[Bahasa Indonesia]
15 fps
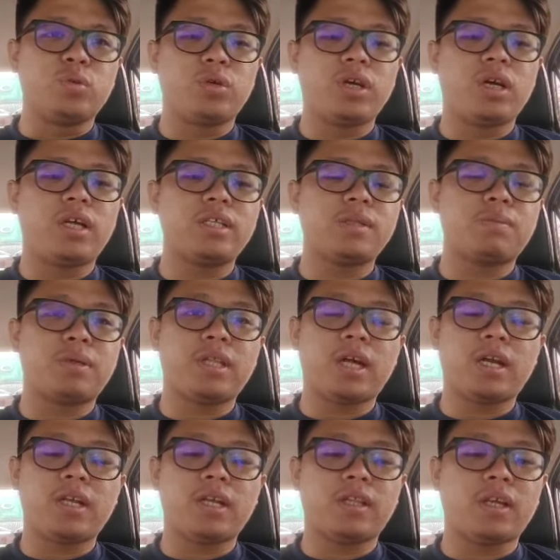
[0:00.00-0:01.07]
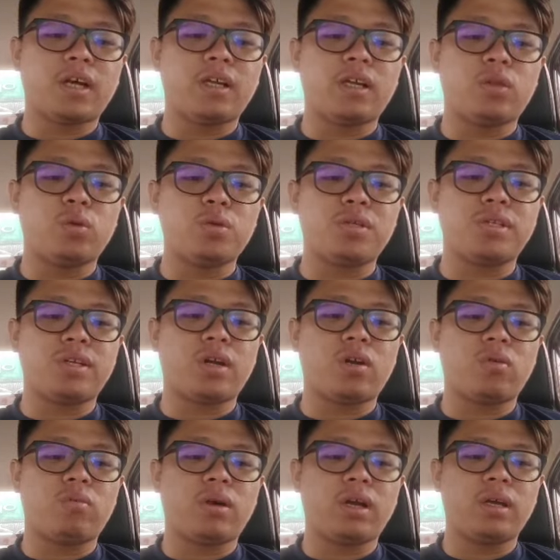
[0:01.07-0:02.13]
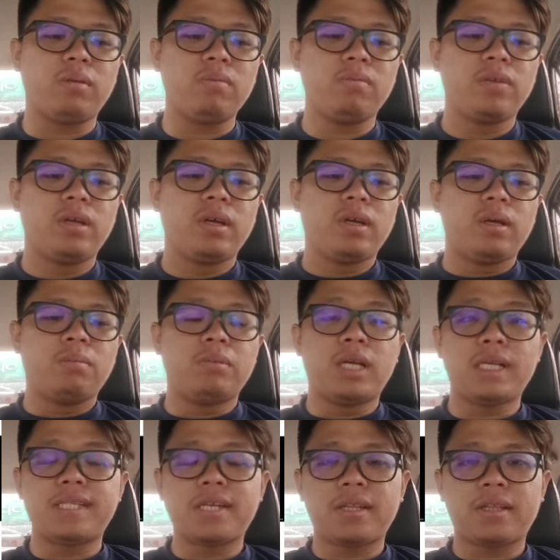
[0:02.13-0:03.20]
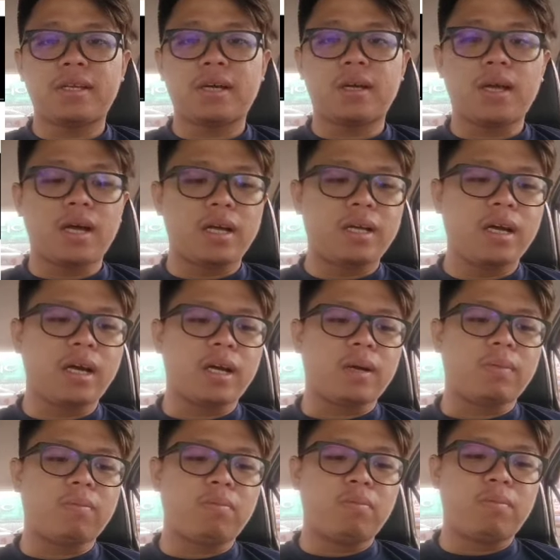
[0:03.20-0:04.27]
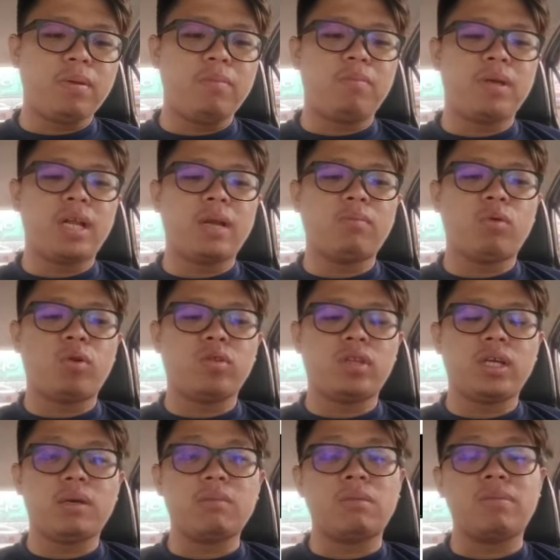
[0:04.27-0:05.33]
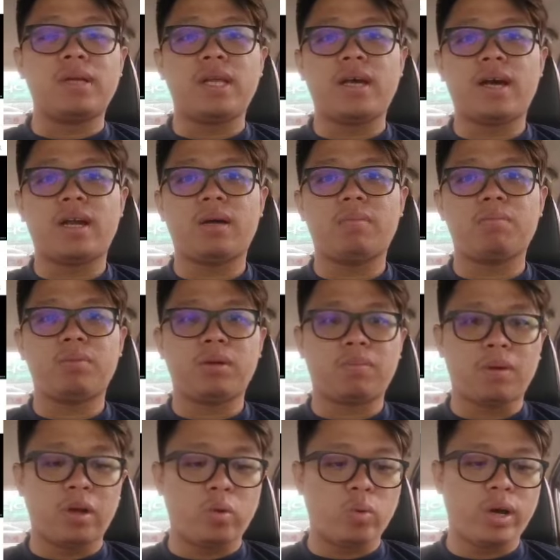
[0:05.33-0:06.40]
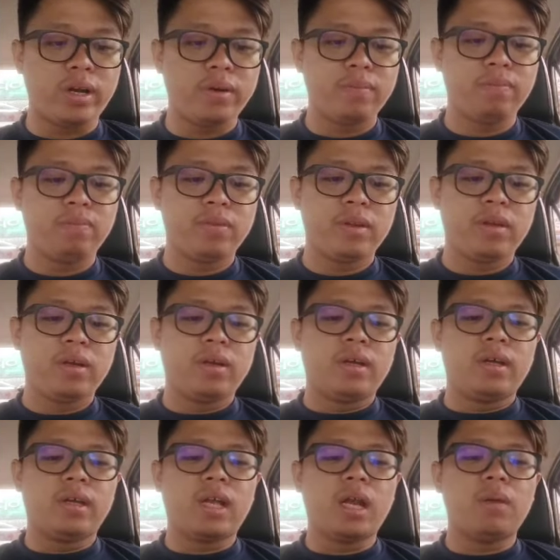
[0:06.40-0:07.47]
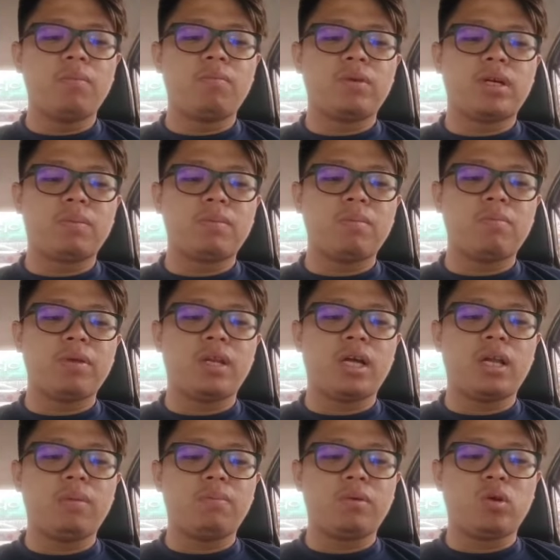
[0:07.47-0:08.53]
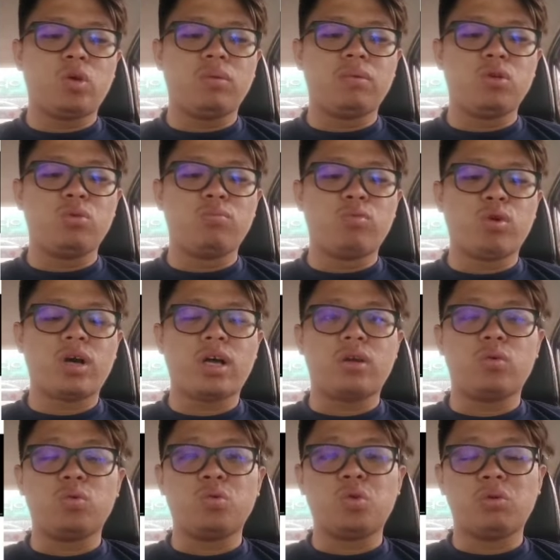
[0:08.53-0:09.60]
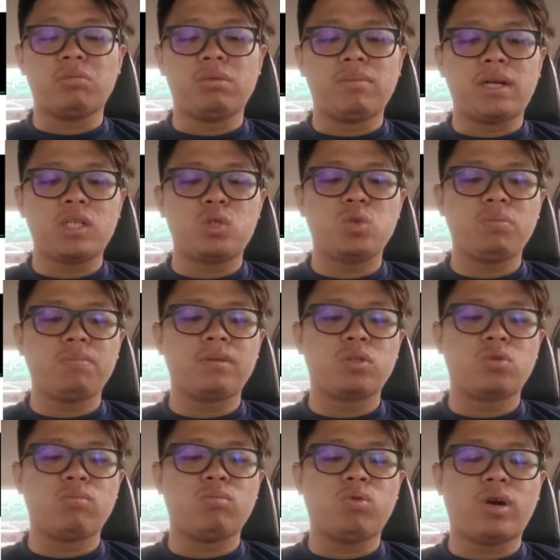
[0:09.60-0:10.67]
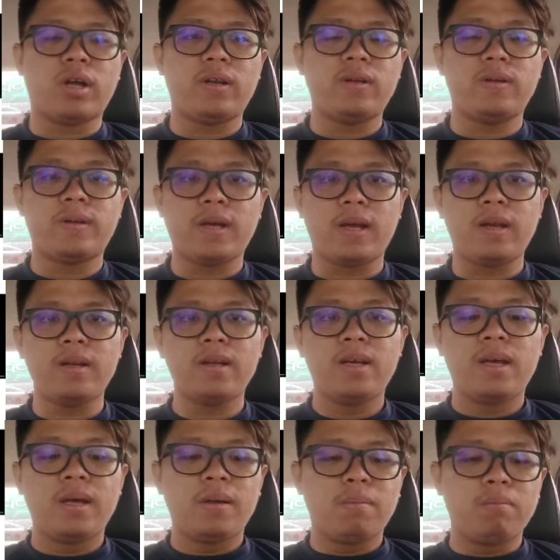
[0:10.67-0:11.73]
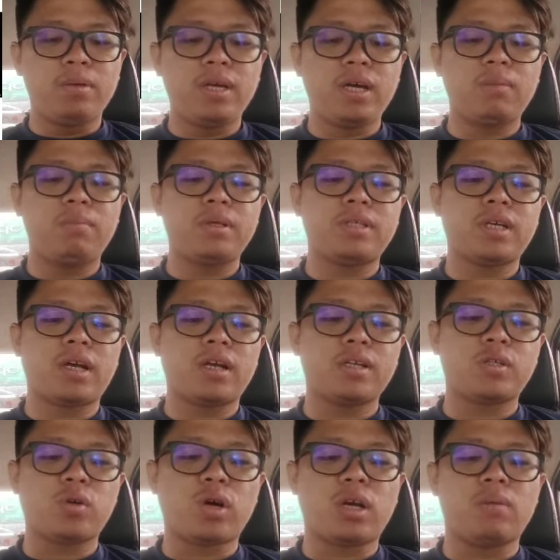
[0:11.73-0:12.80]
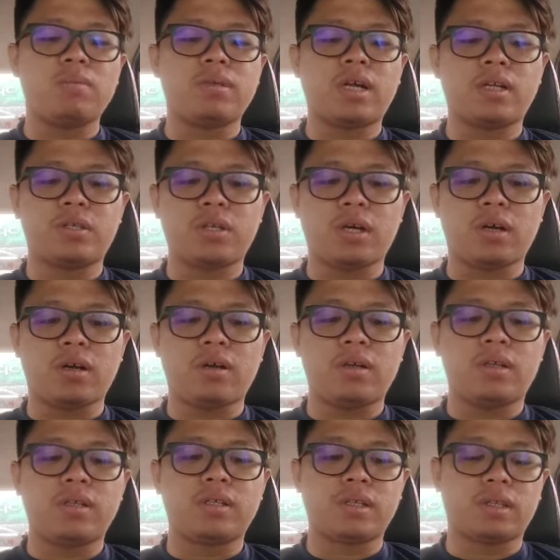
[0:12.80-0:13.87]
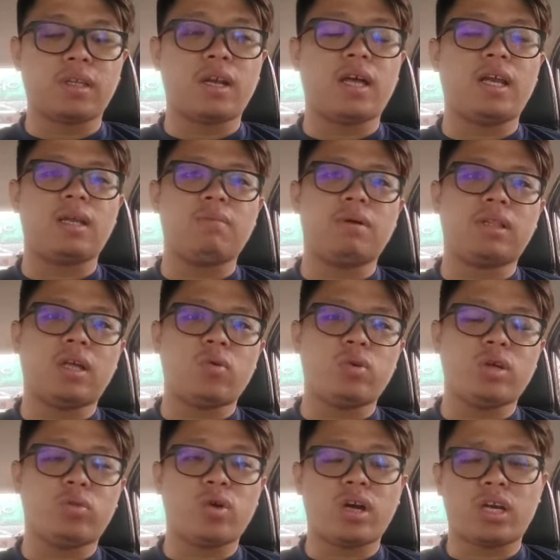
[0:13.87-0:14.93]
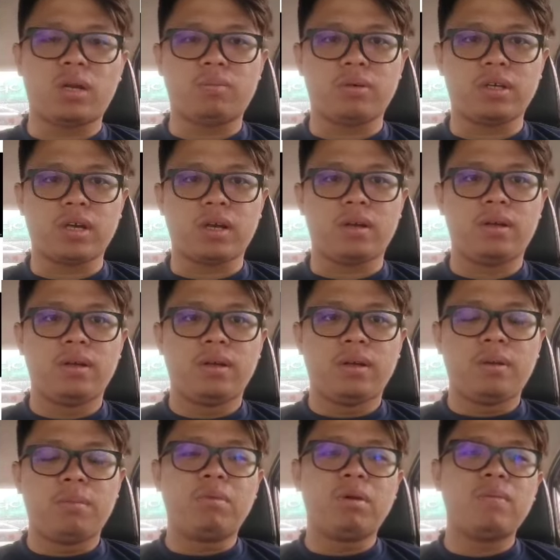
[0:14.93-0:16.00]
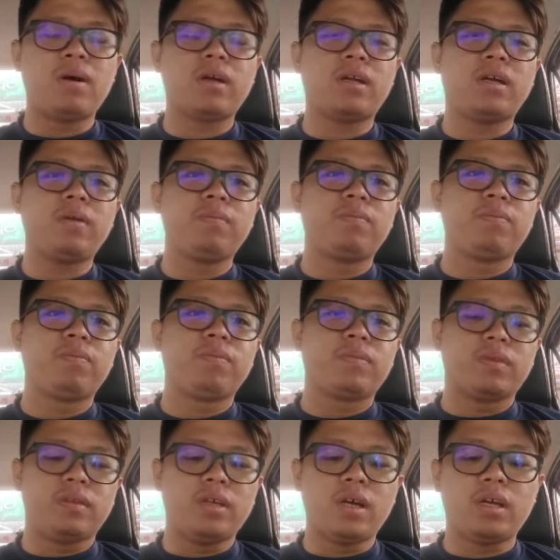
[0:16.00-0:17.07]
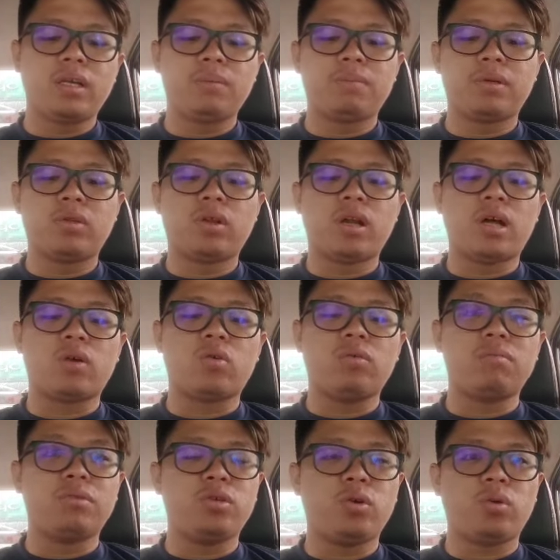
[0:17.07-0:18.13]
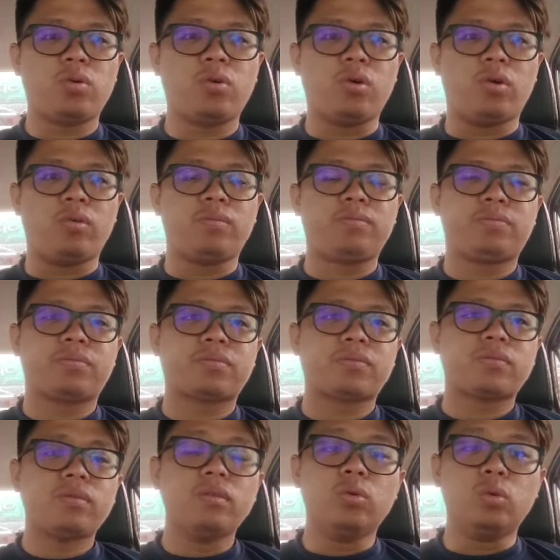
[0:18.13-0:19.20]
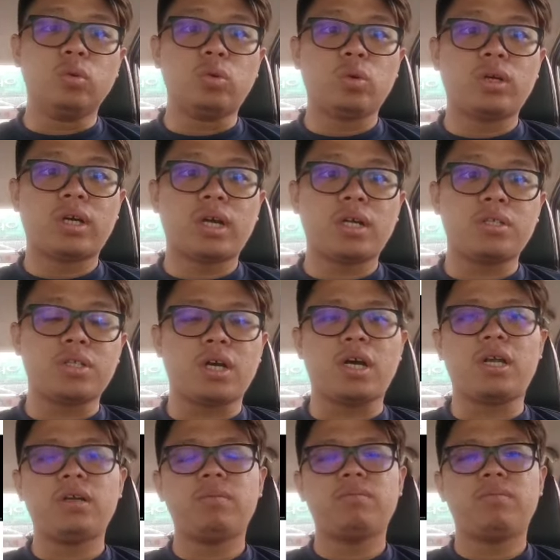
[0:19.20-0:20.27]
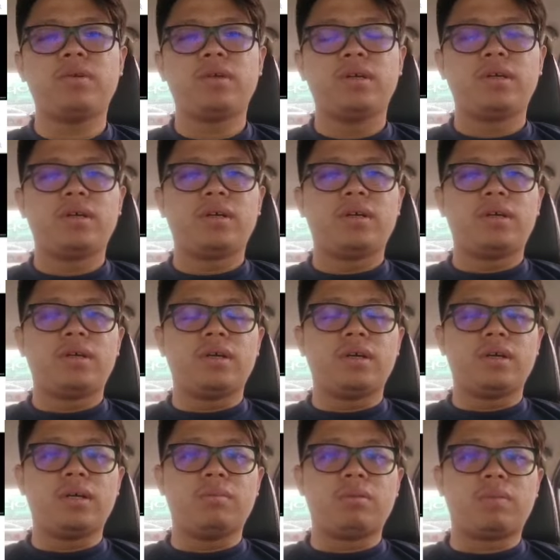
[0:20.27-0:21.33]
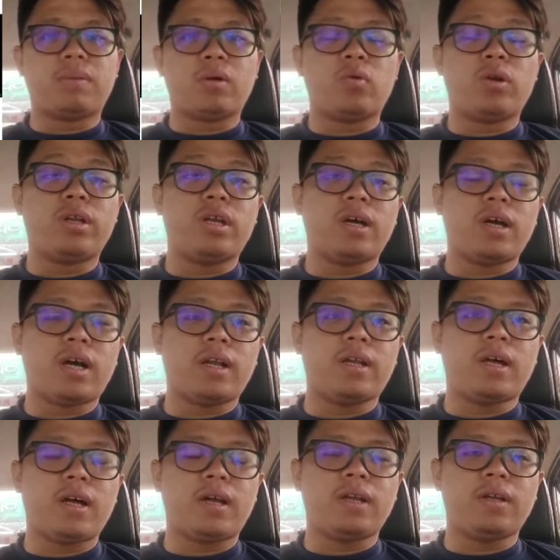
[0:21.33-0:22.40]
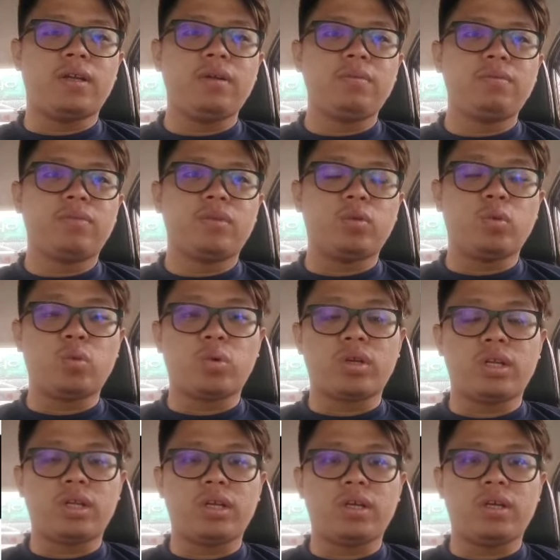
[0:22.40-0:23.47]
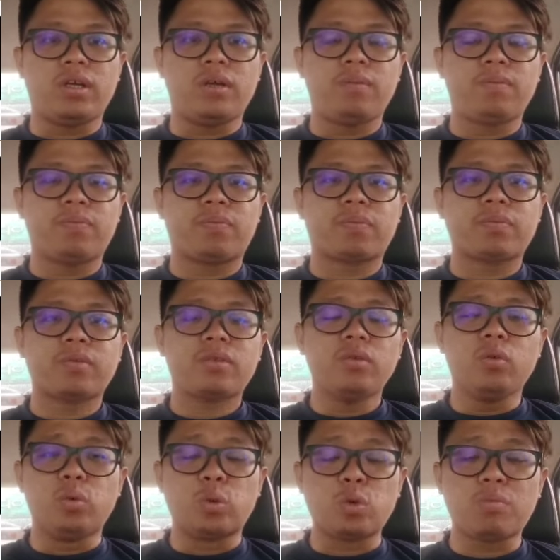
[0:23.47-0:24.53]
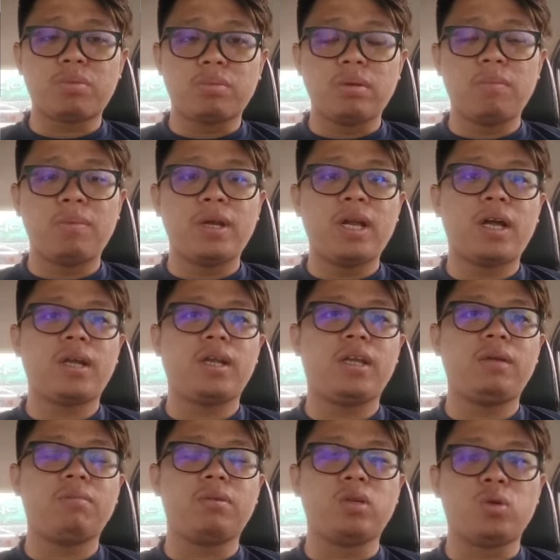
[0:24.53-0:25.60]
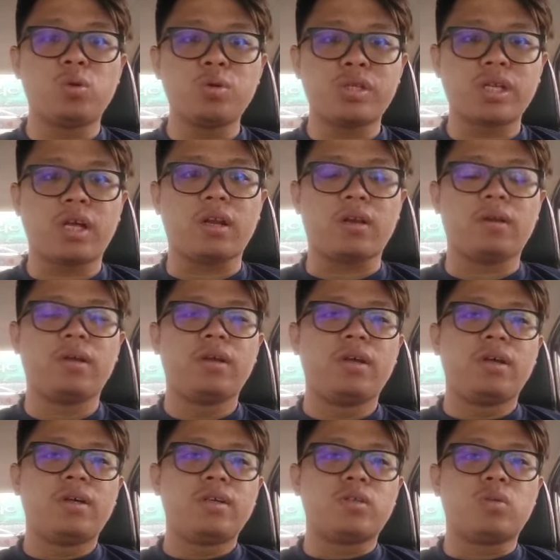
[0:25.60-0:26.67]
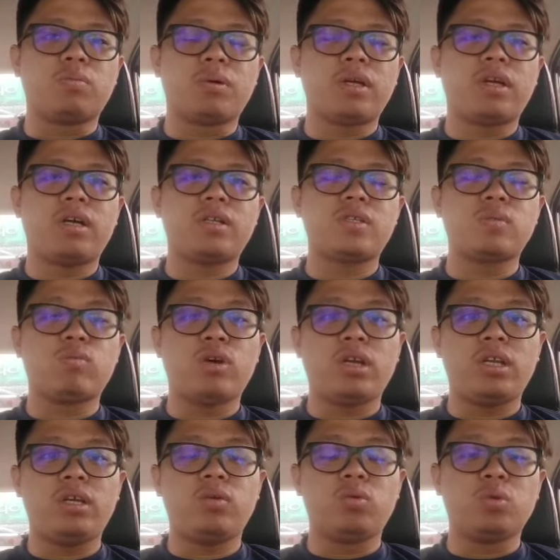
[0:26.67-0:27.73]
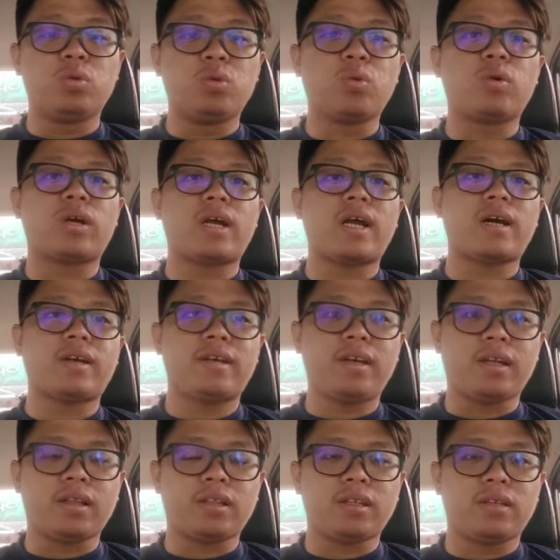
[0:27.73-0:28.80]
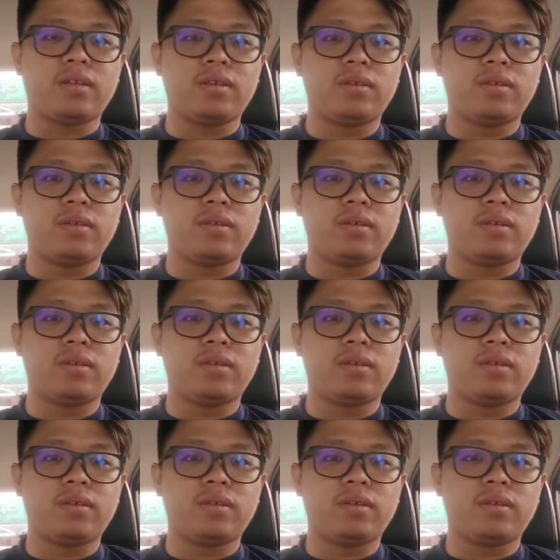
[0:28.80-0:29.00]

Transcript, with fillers: Juga seperti yang dinyatakan Datuk Sirian Ibrahim, menasihatkan agar pimpinan politik memelihara perpaduan dan kepimpinan perlu menumpukan untuk memacu pertumbuhan dan biar bicara soal merancang setelah lima tahun yaitu akhir penggal. Bermakna, yang di Pertuan Agong menyokong untuk kerajaan uh, perpaduan yang ada hari ini untuk di untuk pemimpin hari ini meneruskan supaya semua ini untuk rakyat.